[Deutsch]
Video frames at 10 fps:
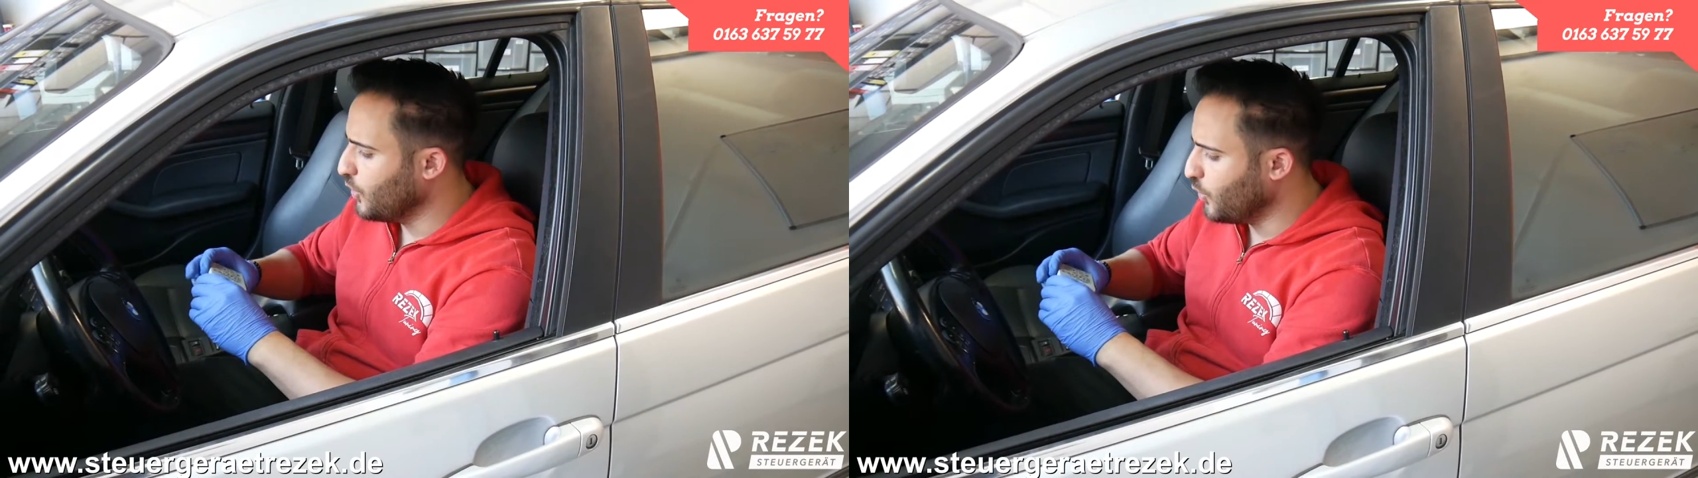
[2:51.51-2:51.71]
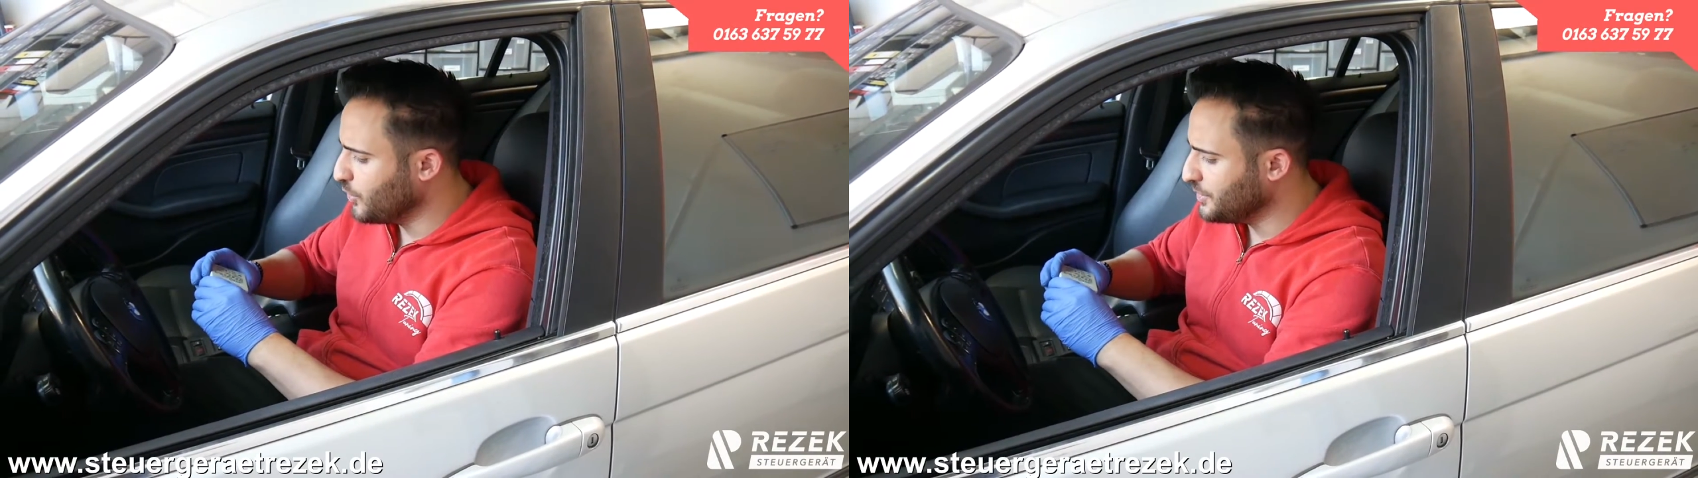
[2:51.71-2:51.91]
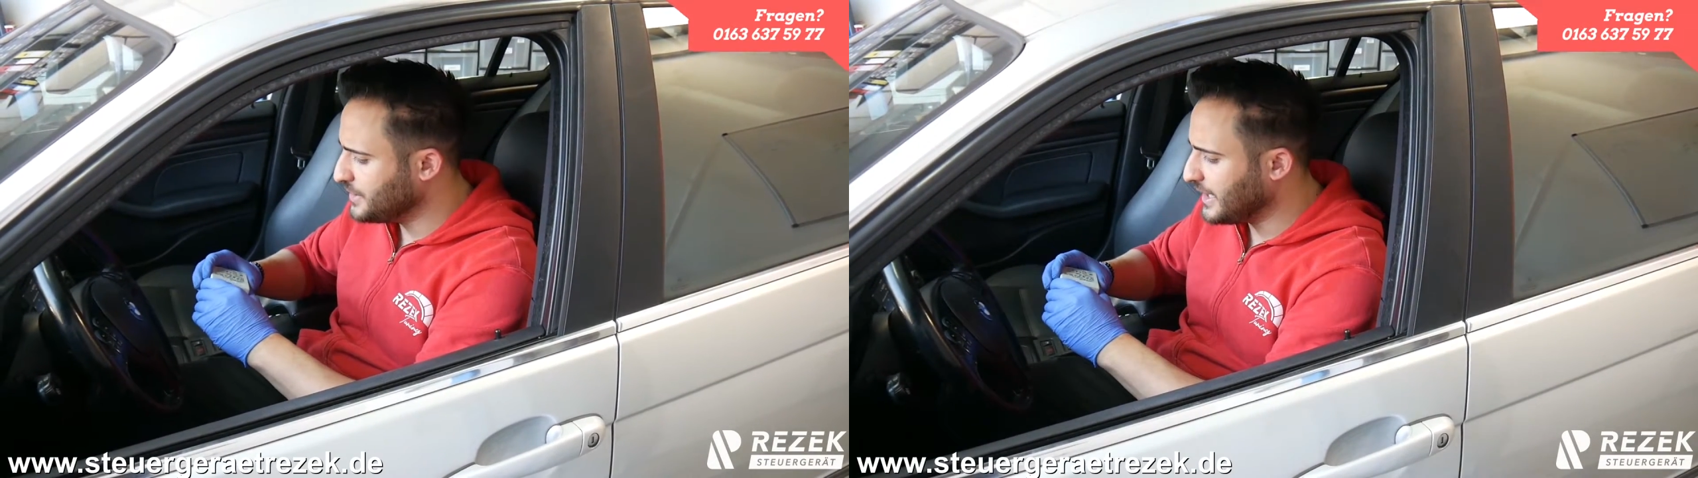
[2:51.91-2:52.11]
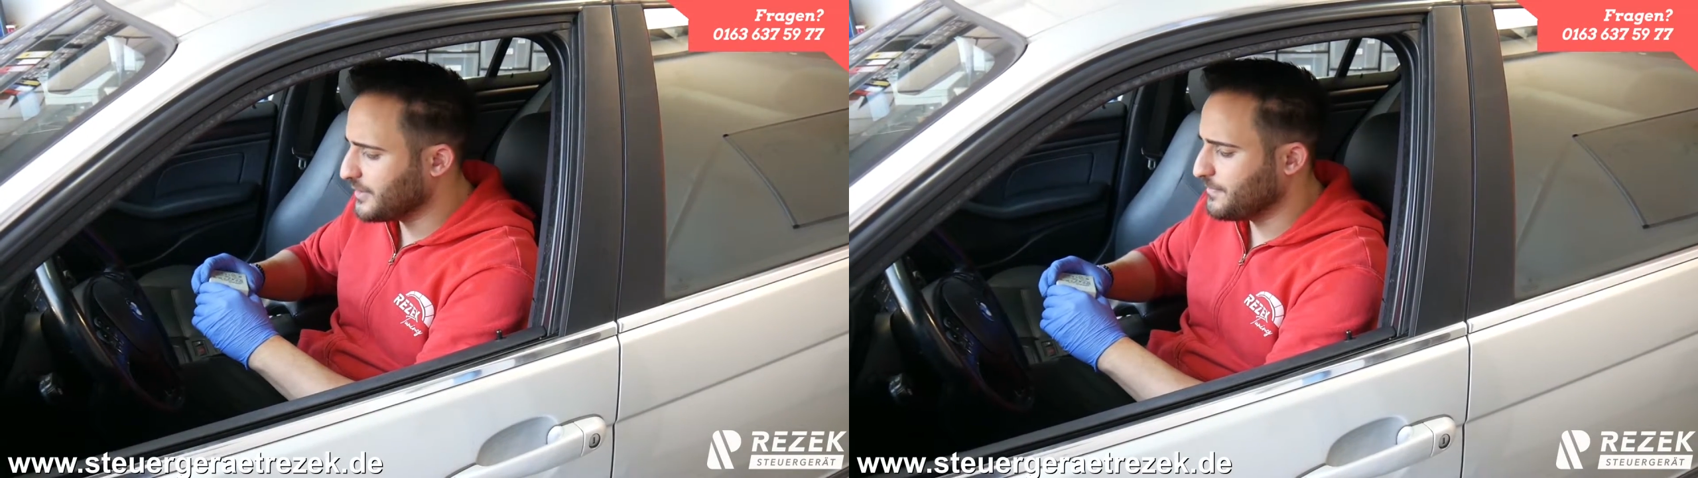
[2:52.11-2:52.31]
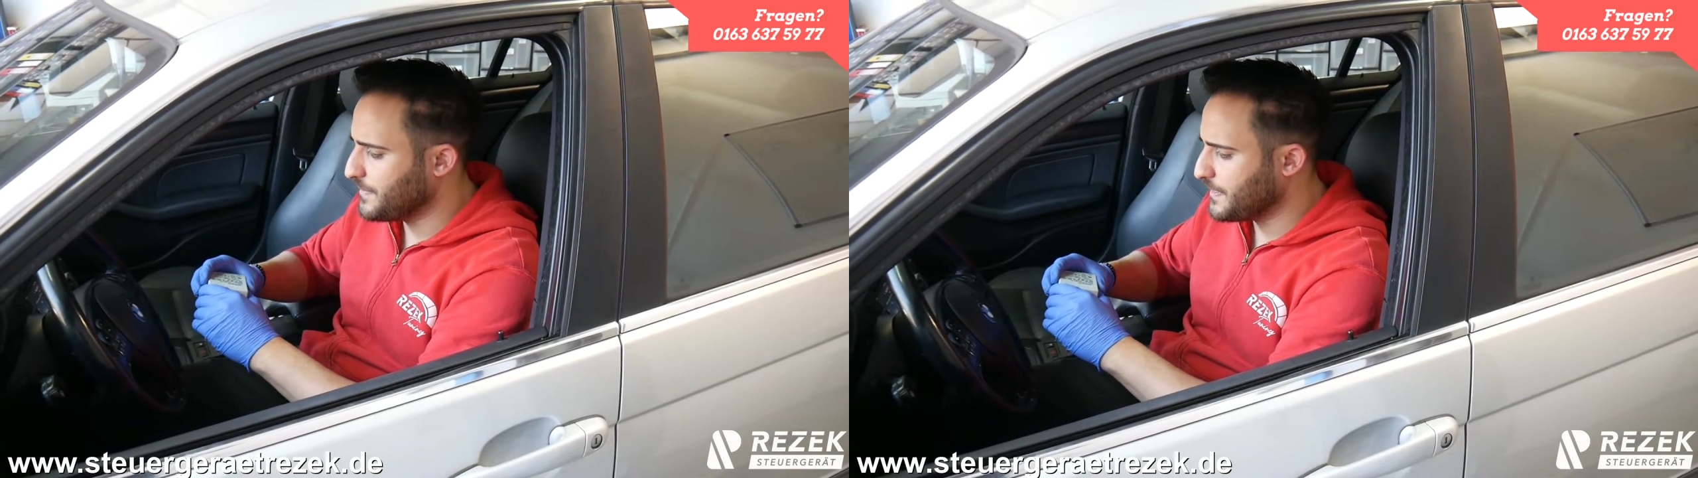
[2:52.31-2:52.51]
Und ja,
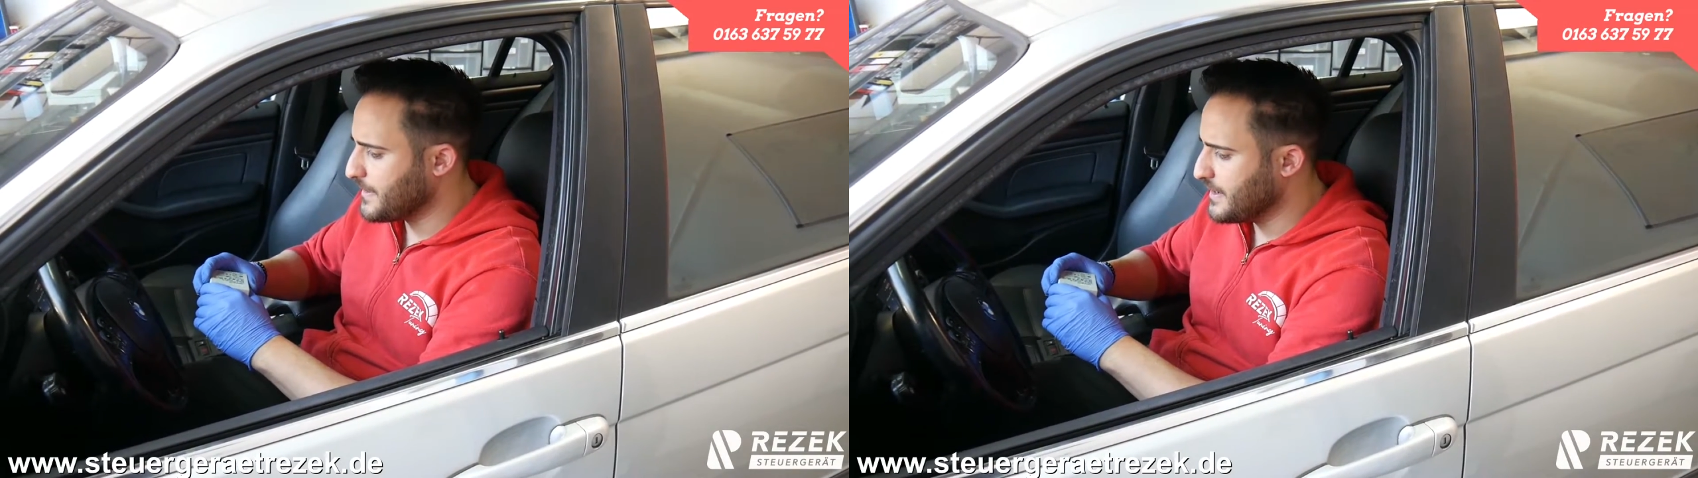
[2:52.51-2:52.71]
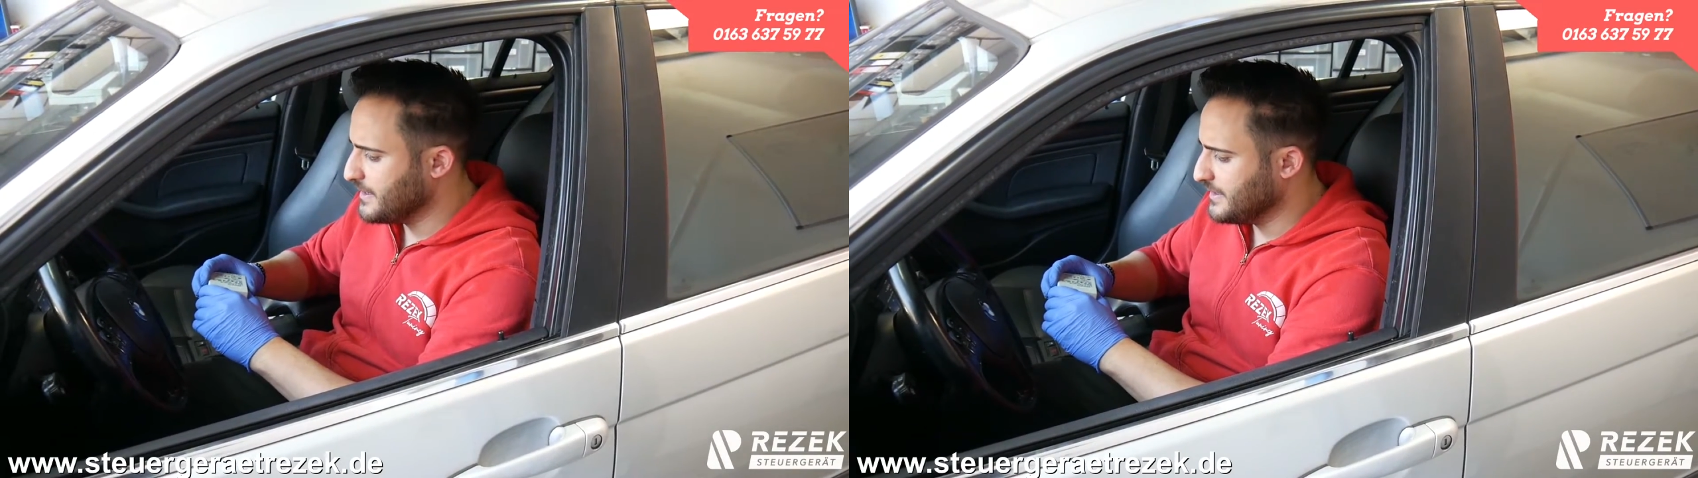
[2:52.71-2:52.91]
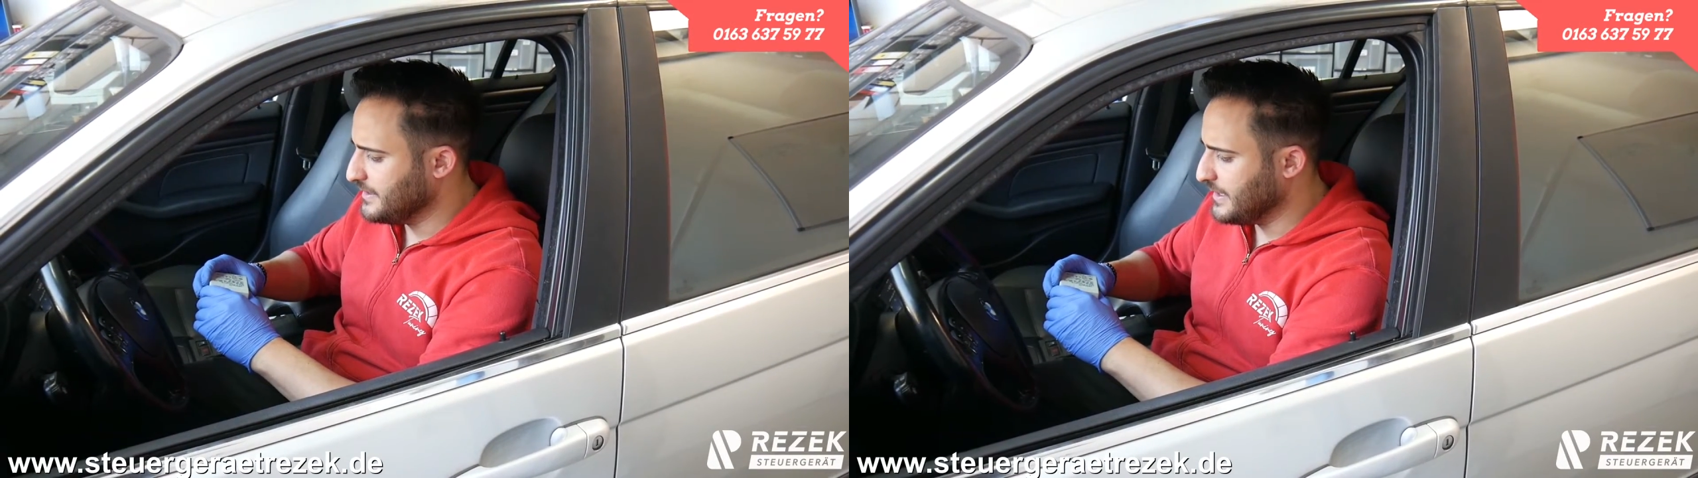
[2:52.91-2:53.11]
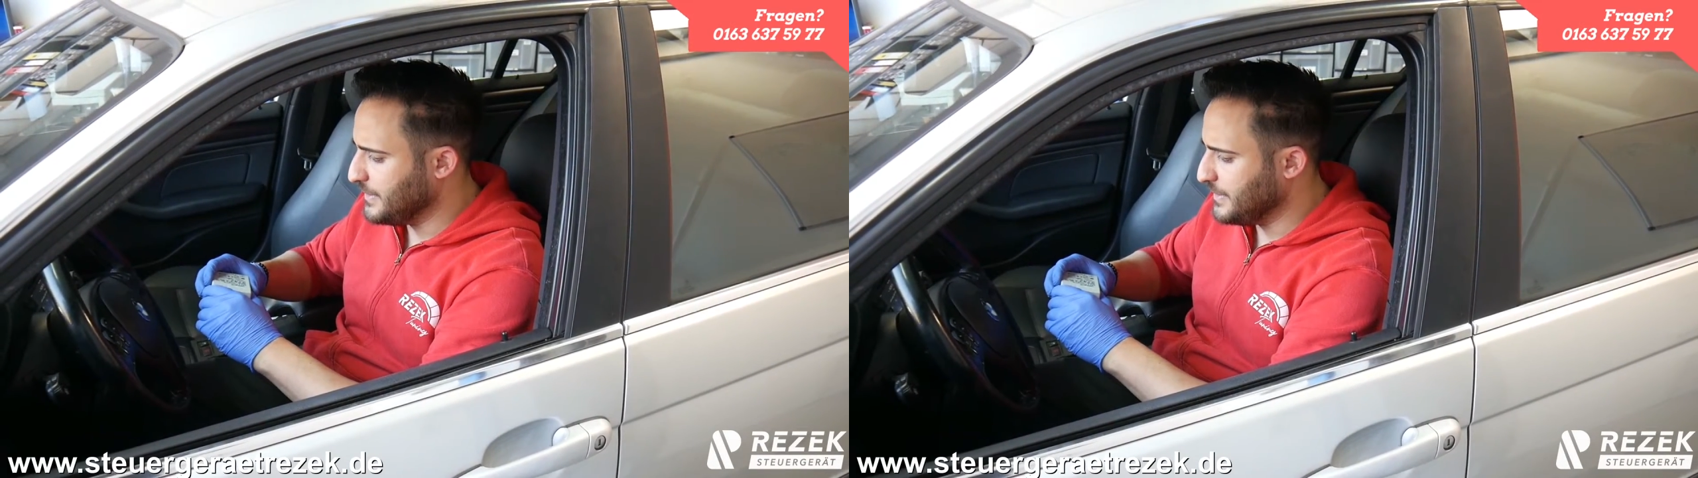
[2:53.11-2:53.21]
der